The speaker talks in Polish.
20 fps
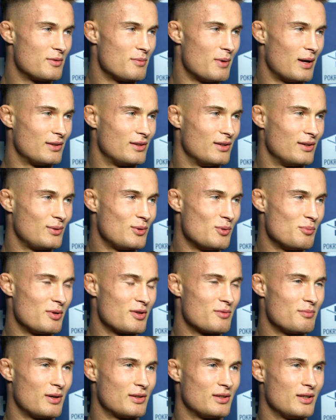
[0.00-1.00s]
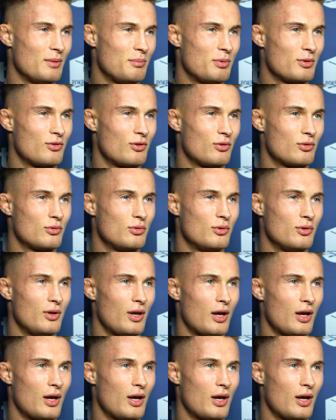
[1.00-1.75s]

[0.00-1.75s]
z maty, kumpel z maty. Na początku,